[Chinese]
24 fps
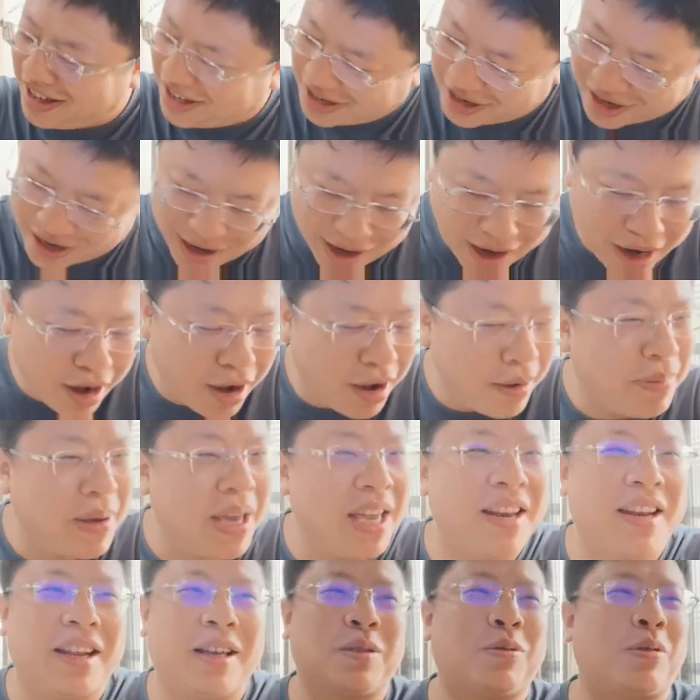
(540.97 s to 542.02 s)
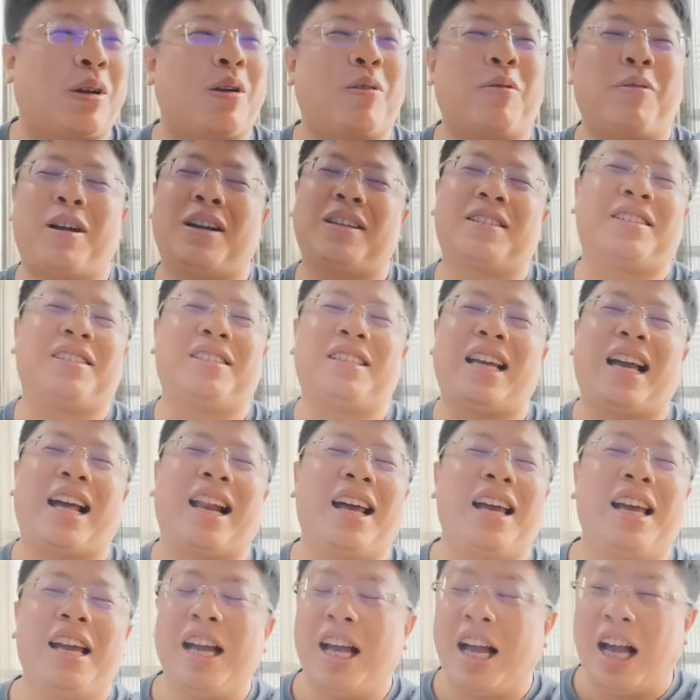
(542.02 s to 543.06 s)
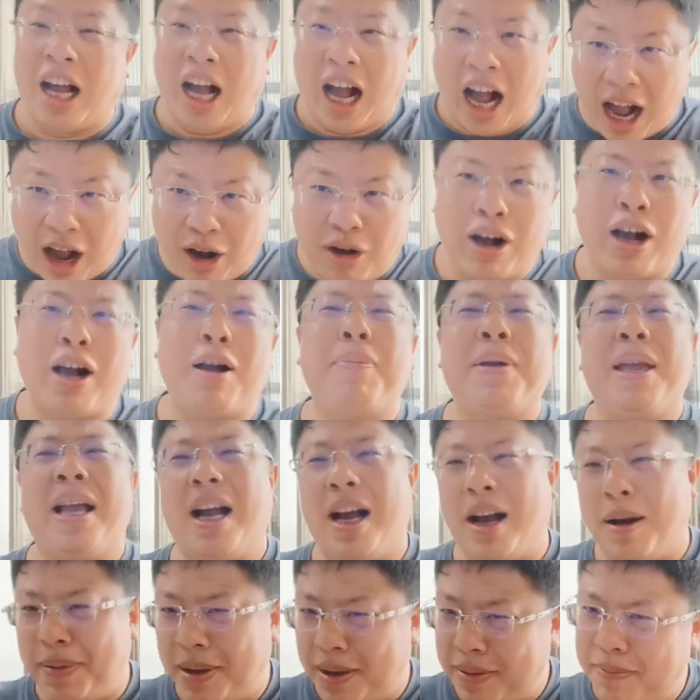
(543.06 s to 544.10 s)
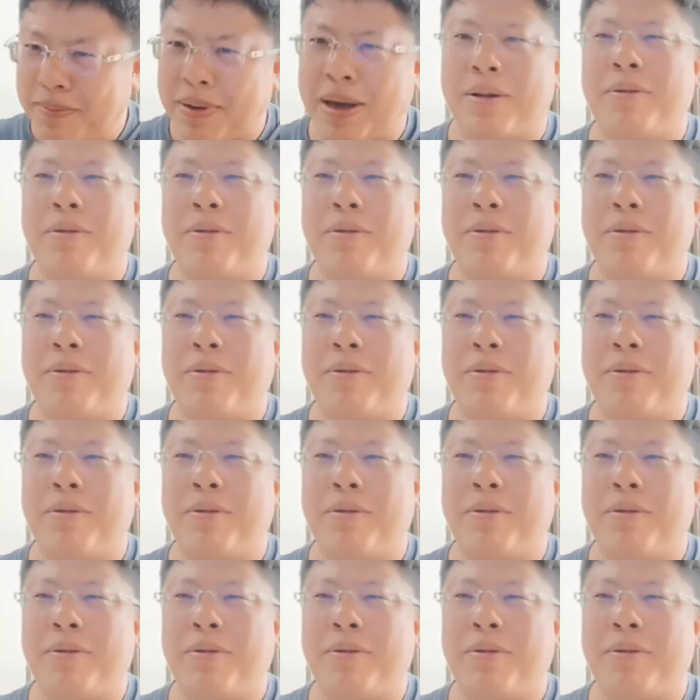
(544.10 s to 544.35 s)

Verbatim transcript: 和平的状况之下，啊，和平和平，北